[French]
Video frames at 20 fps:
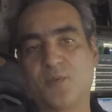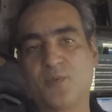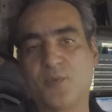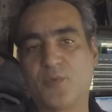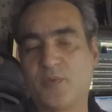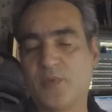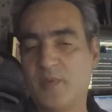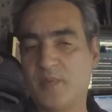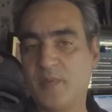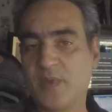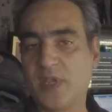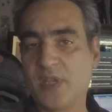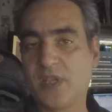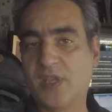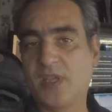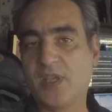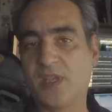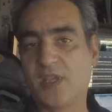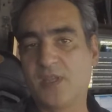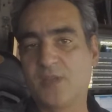me filmer
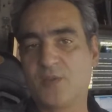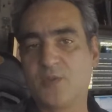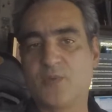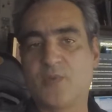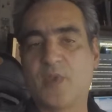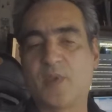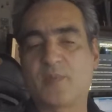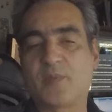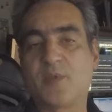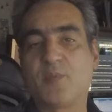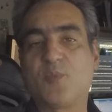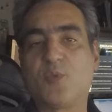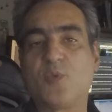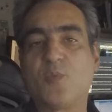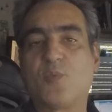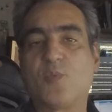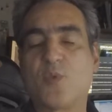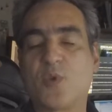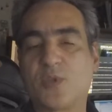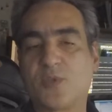et de faire un petit peu le
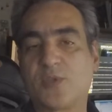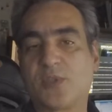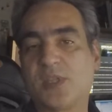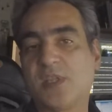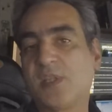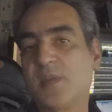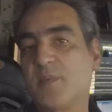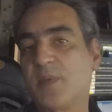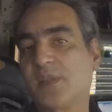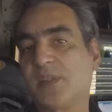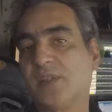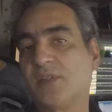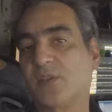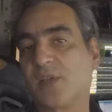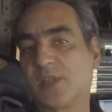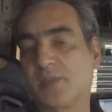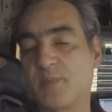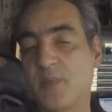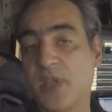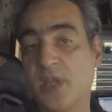point de ce qui s'est passé dans la
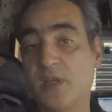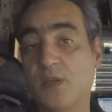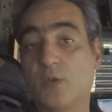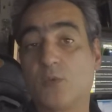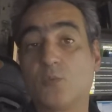semaine,